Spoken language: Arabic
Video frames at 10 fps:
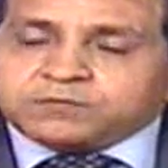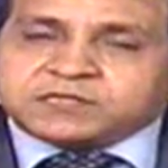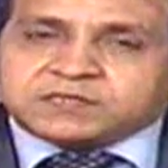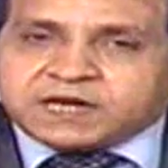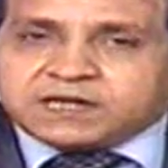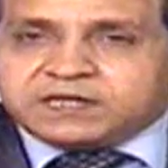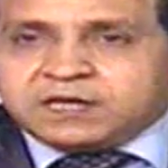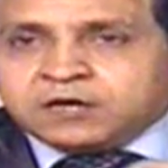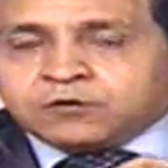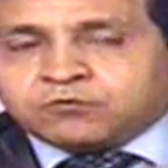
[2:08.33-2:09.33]
وبالتالي
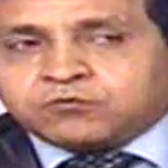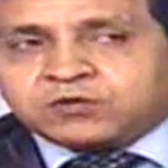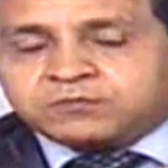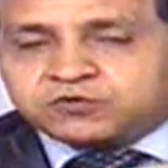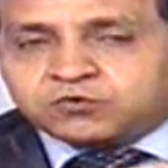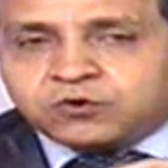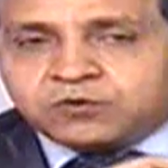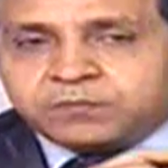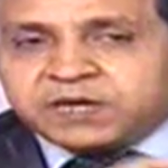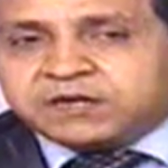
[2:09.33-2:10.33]
خروج
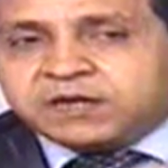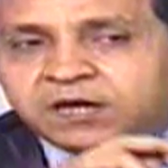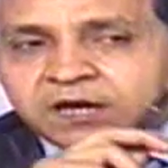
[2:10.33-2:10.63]
البترول من